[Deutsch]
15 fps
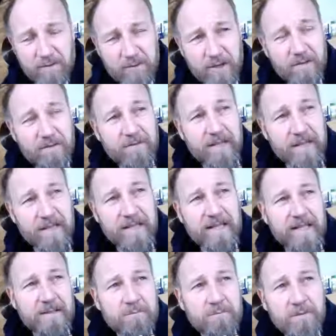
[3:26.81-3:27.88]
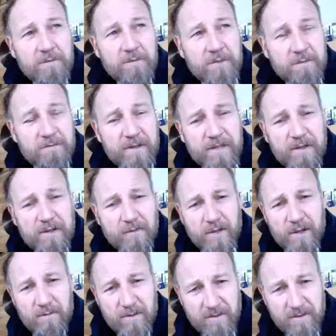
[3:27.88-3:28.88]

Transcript: schriftlich muss man einen Brief schreiben.